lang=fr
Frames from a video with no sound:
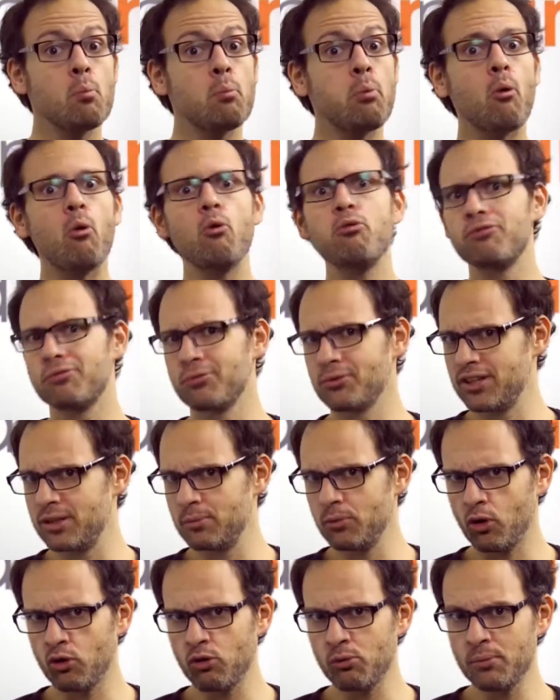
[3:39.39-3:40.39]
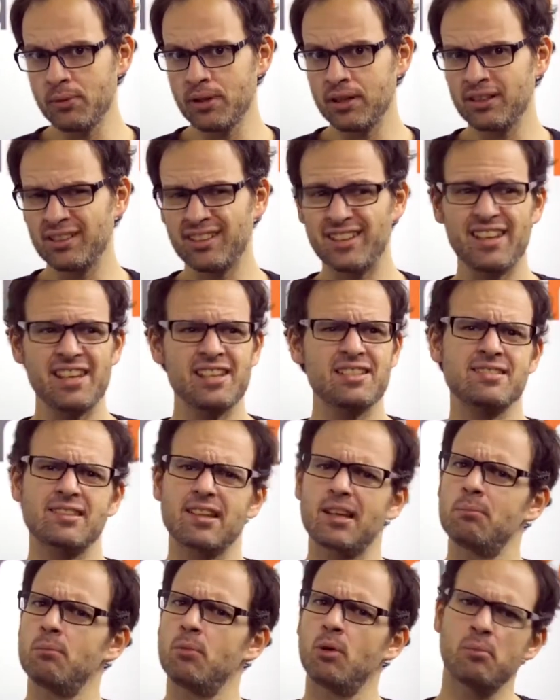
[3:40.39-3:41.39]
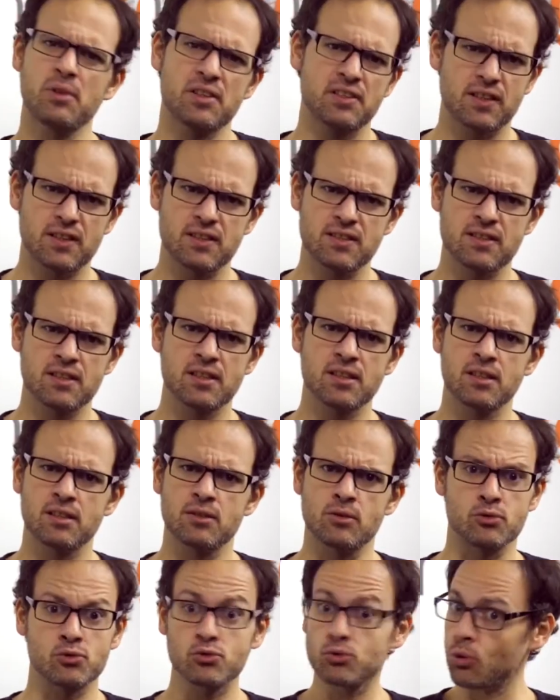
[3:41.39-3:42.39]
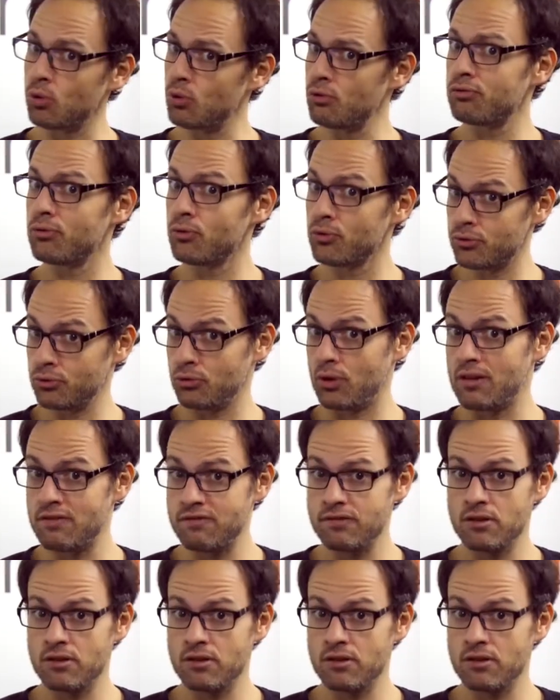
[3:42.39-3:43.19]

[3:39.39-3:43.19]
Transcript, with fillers: profondément humain, extrêmement maîtrisé euh, sur le fond, sur la